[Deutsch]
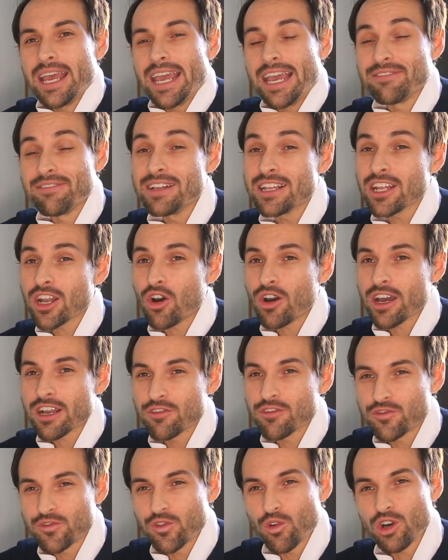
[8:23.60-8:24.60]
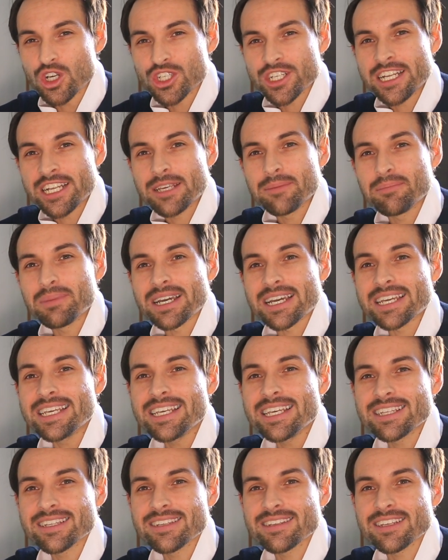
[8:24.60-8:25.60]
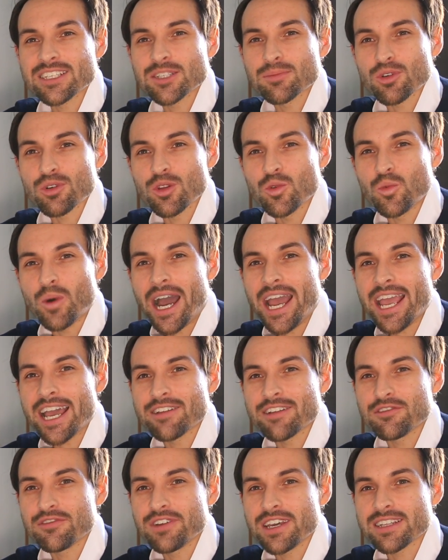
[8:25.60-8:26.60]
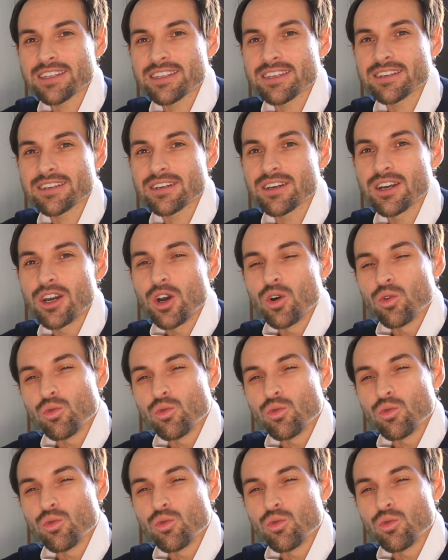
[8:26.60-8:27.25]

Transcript: Er will dann auch einen vollständigen Bericht des Model Y anfertigen